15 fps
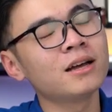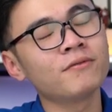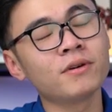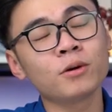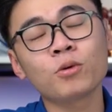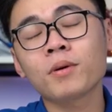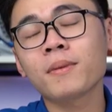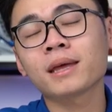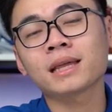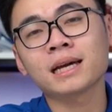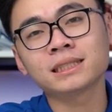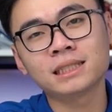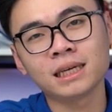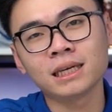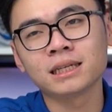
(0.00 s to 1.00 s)
Với U S B Type
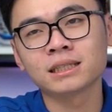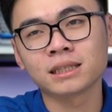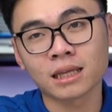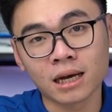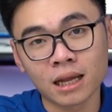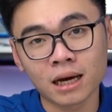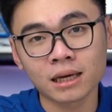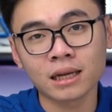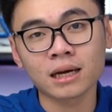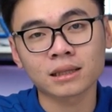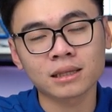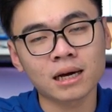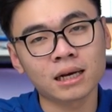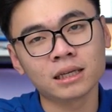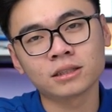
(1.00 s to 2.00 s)
C sự tiện lợi đã
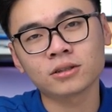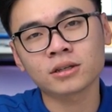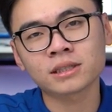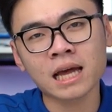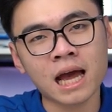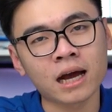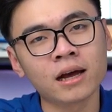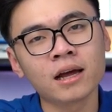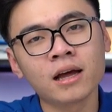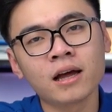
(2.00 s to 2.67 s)
tăng lên rõ ràng.